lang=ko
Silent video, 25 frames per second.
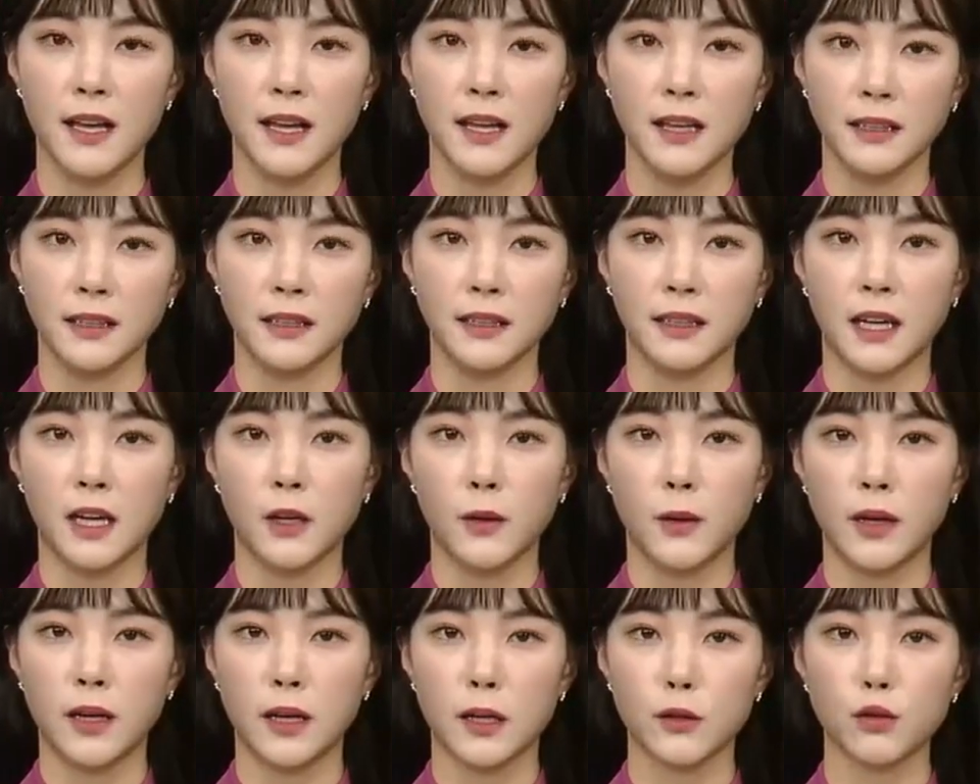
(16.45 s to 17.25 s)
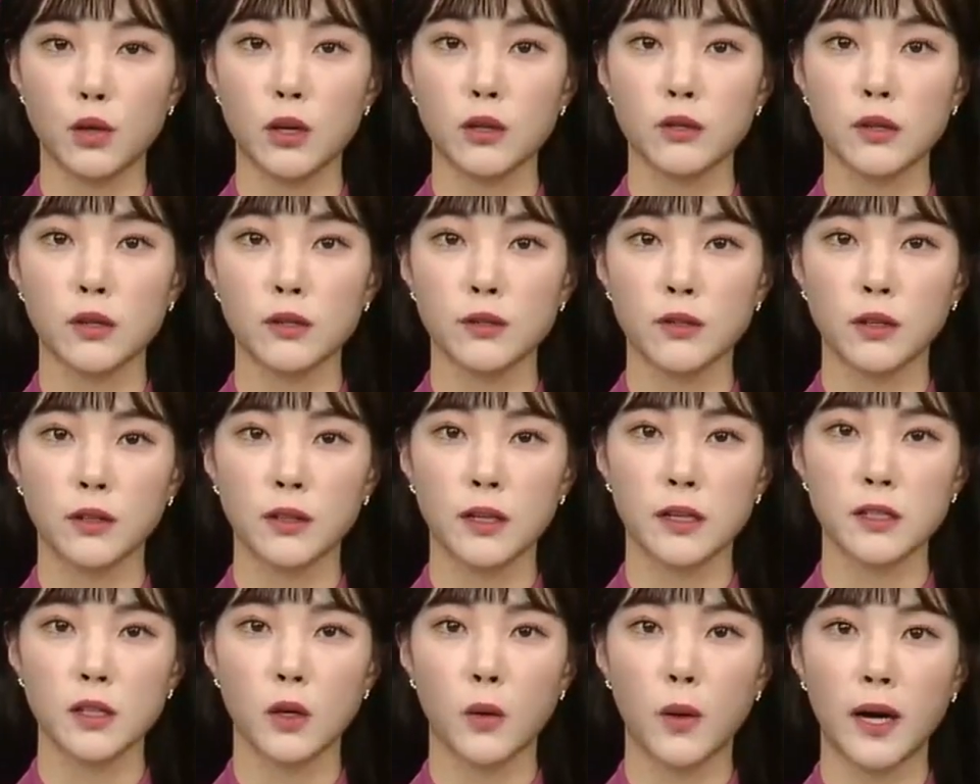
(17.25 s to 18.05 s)
이 대회
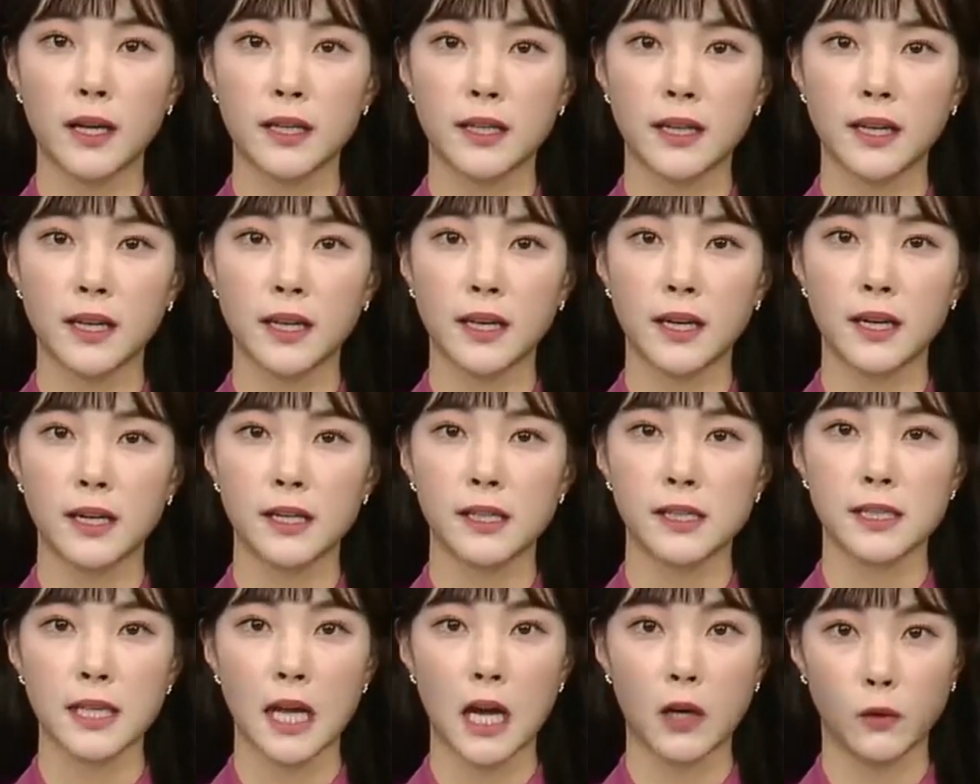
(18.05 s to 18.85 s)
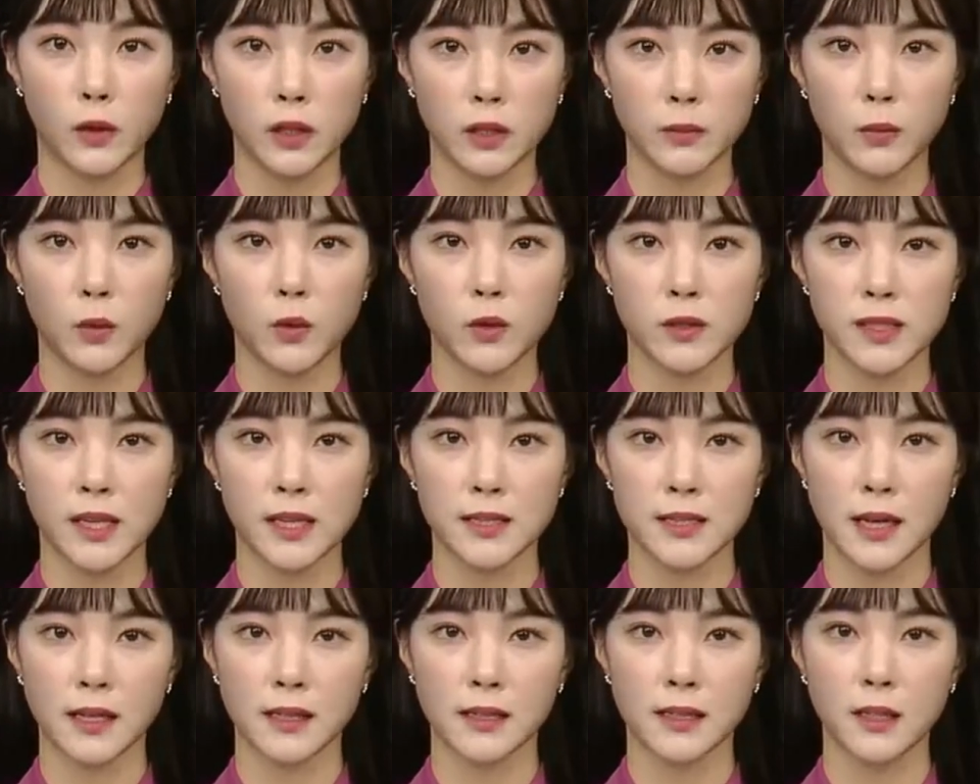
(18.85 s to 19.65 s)
최전선에서 활약할
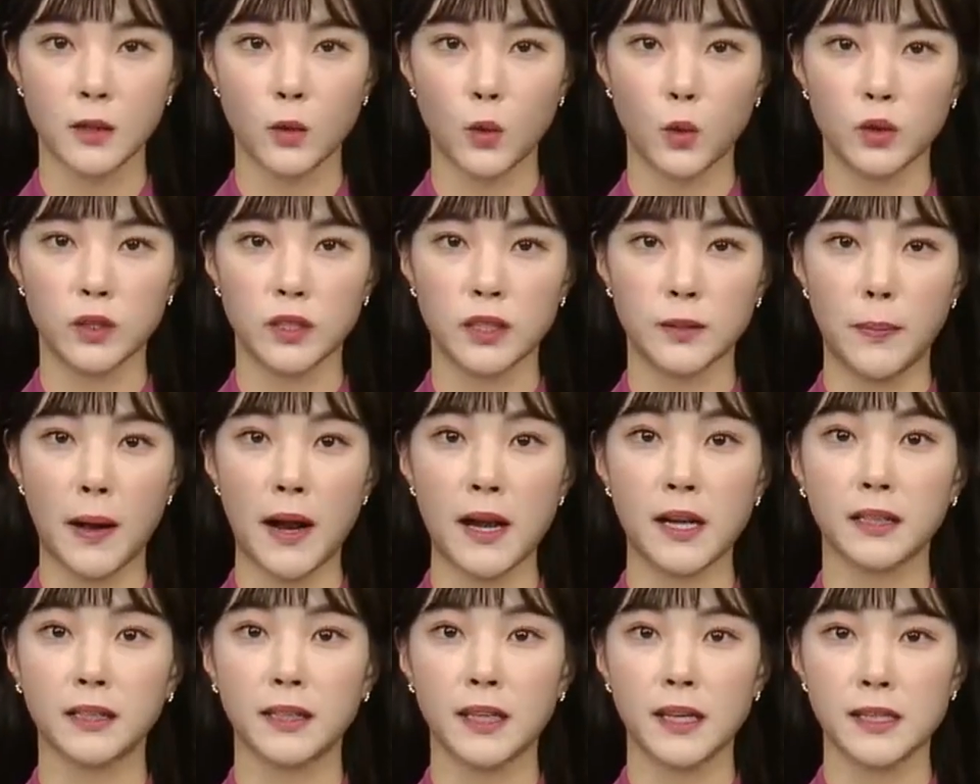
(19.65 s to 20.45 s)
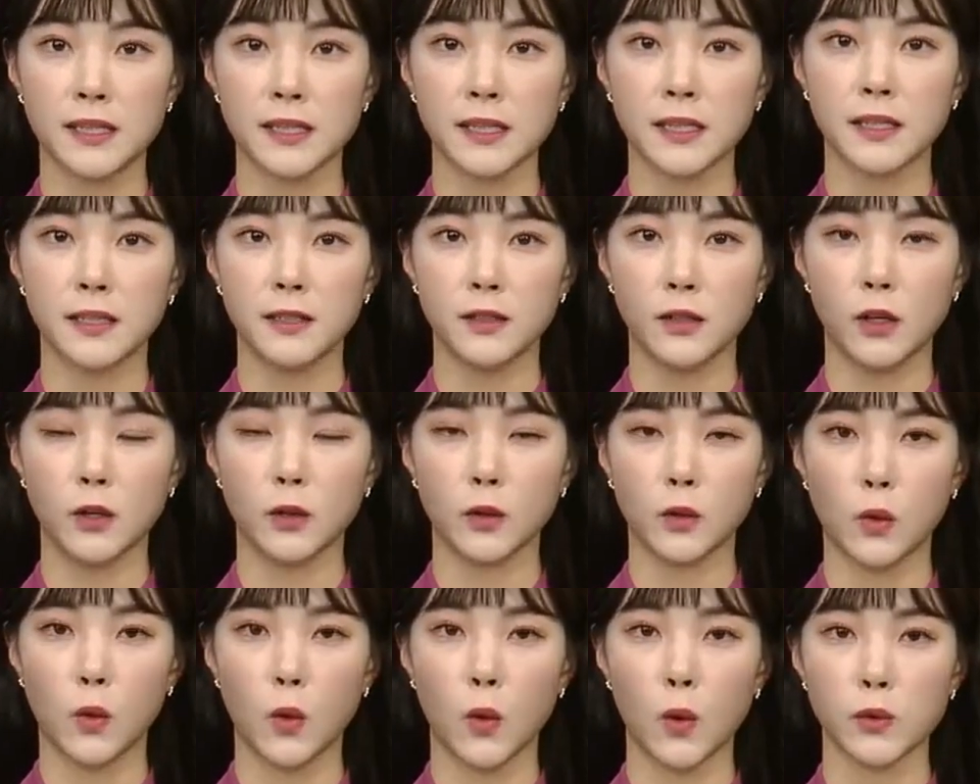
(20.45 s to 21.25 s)
자원봉사자들이 오늘 발대식을
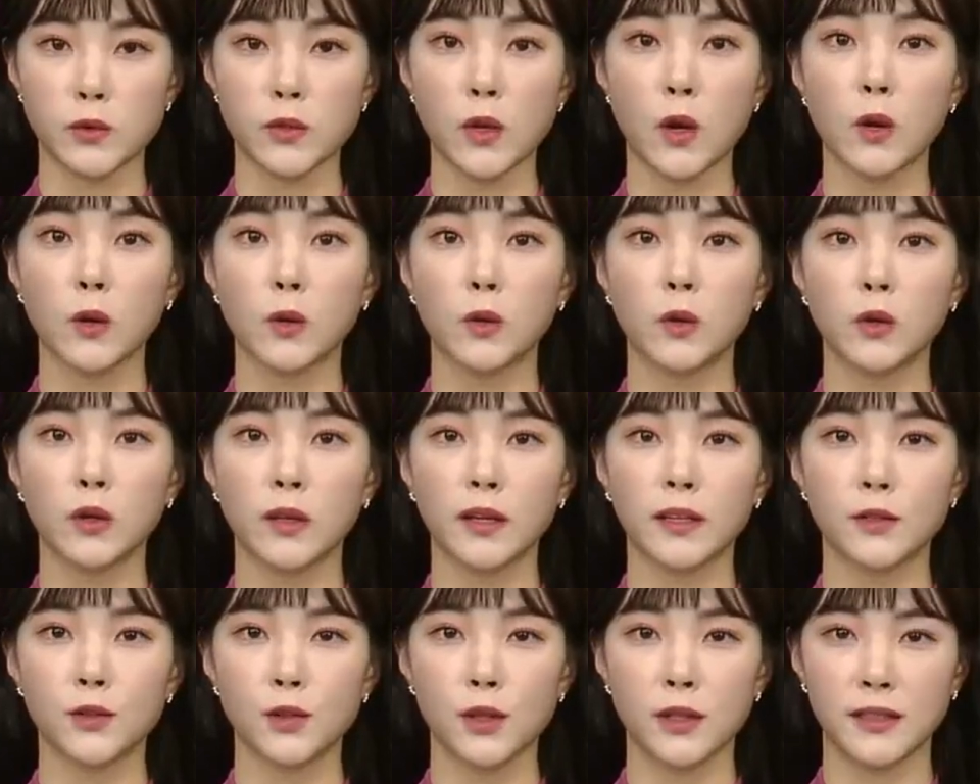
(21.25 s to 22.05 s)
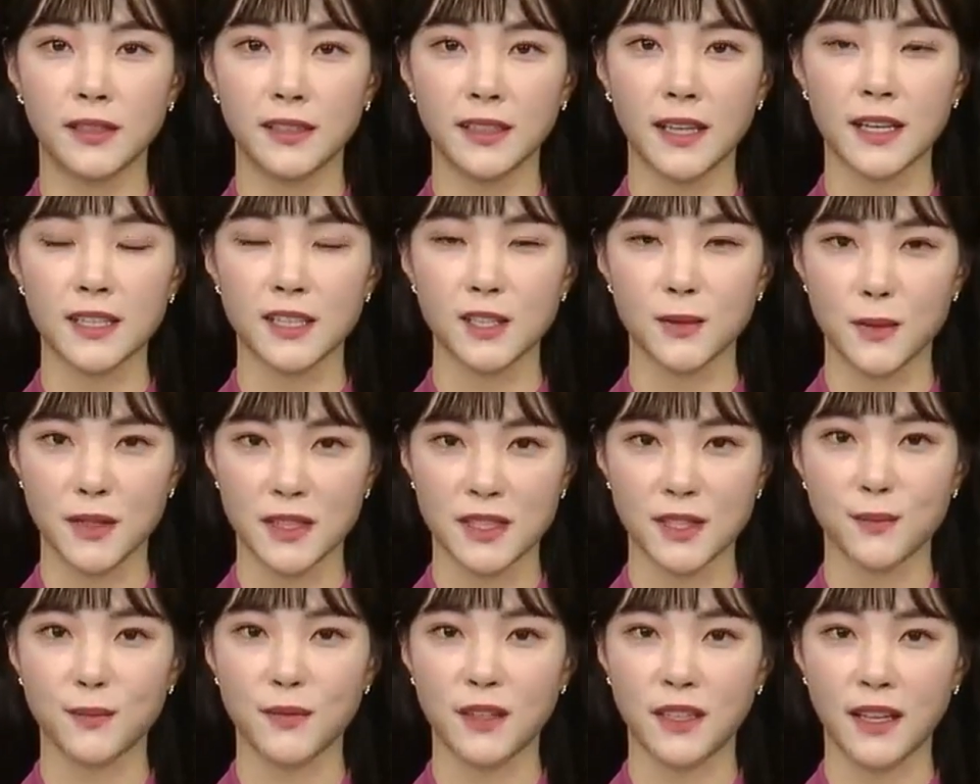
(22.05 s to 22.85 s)
열고 성공 개최를
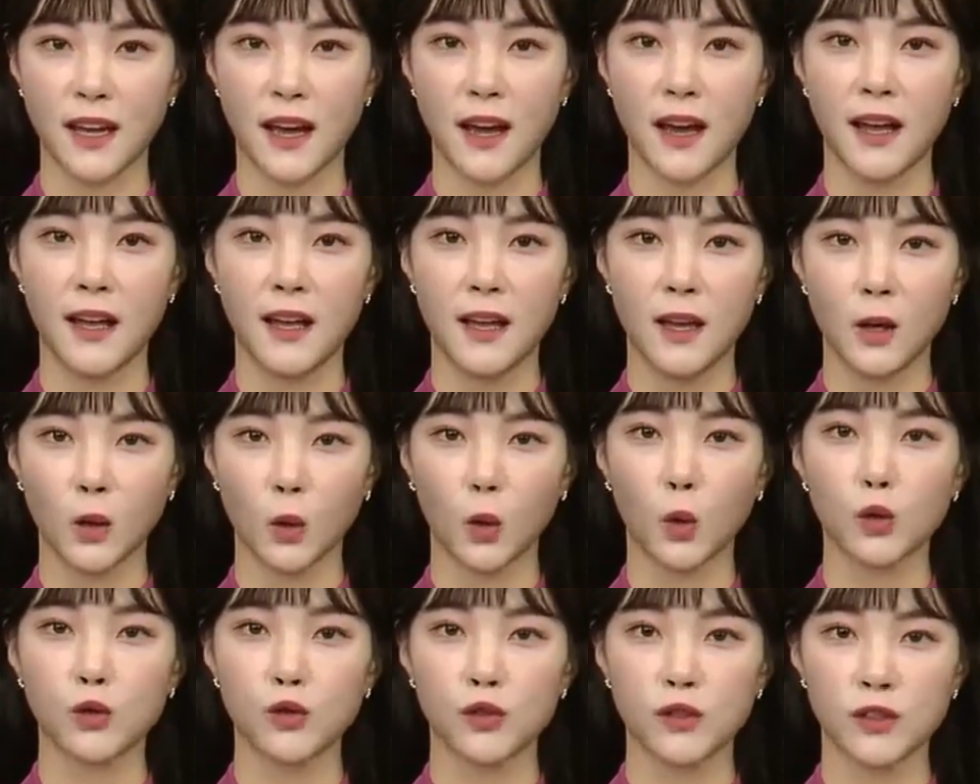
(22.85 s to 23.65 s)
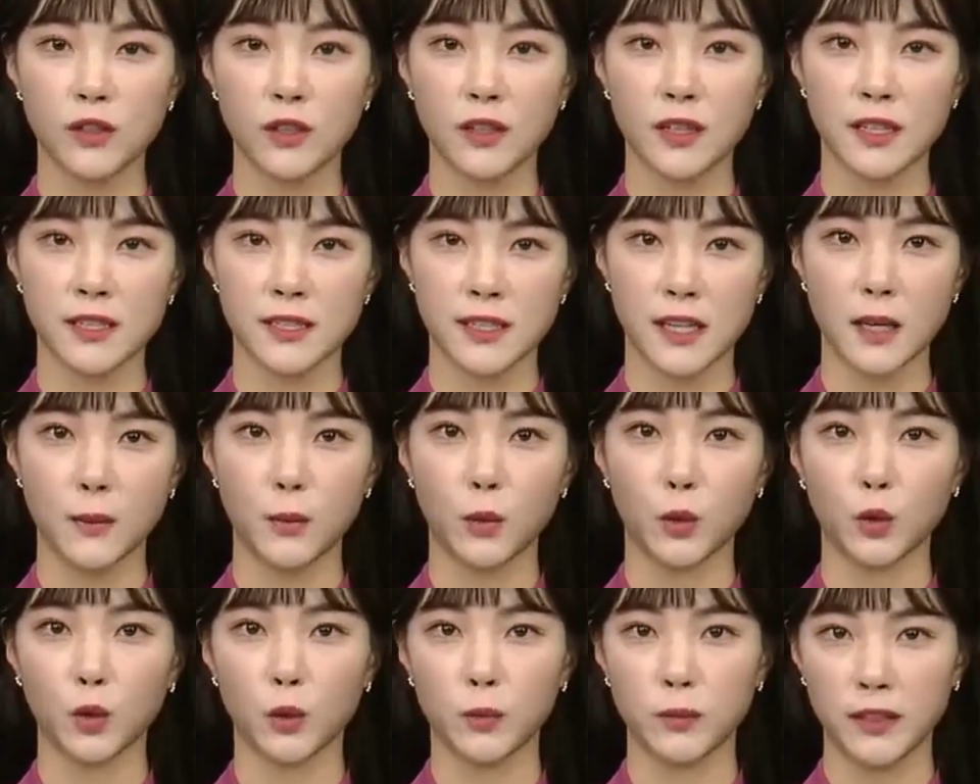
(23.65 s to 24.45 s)
다짐했습니다. 고순정 기자의
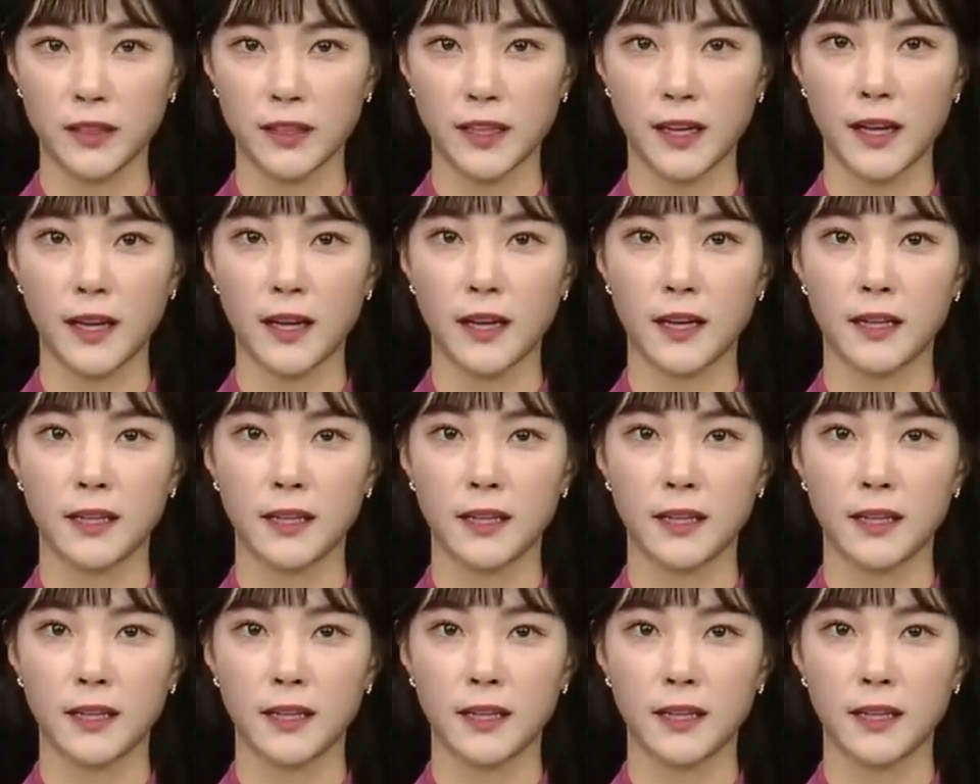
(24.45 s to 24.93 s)
보도입니다.